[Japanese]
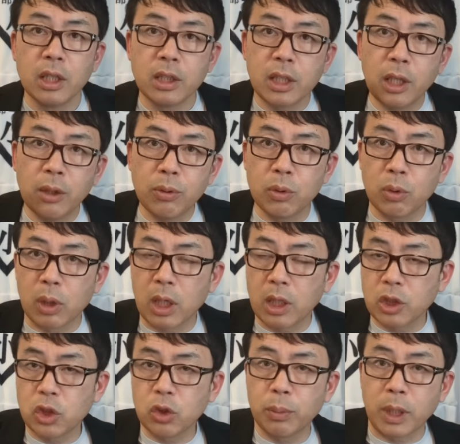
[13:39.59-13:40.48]
政府の
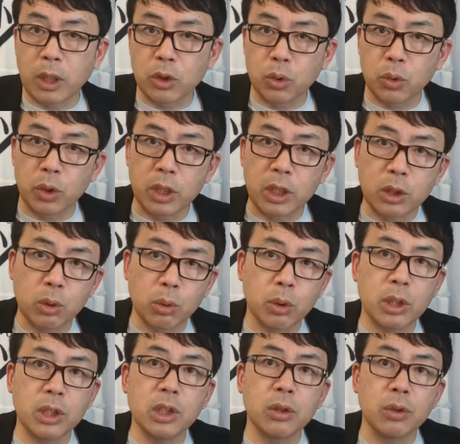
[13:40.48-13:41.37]
監視の目がちょっと行き
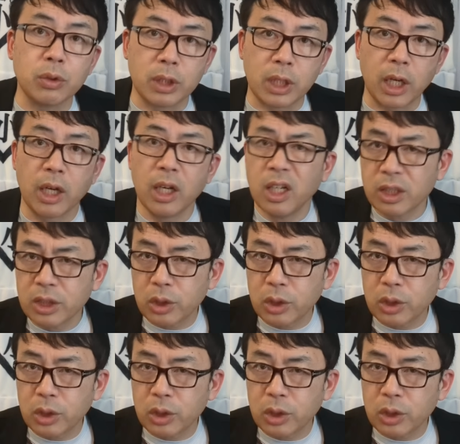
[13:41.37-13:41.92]
届きにくいね、